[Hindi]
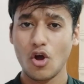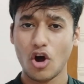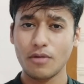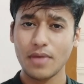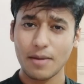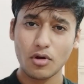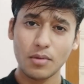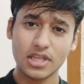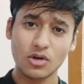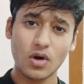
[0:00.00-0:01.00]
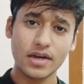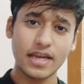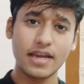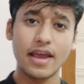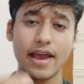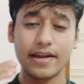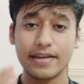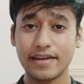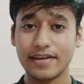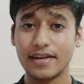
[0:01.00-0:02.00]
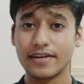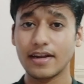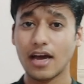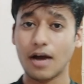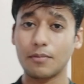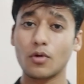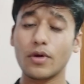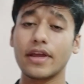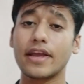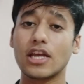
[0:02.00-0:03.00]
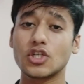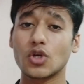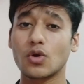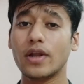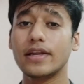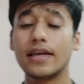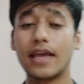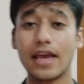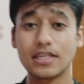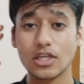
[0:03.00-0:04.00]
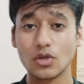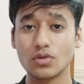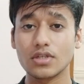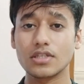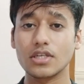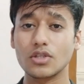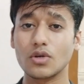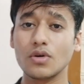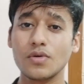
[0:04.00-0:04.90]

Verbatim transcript: और मैं आपको बताऊंगा कि हेयर के रिलेटेड आपको ये कैस्टर ऑयल कैसे यूज कर सकते हो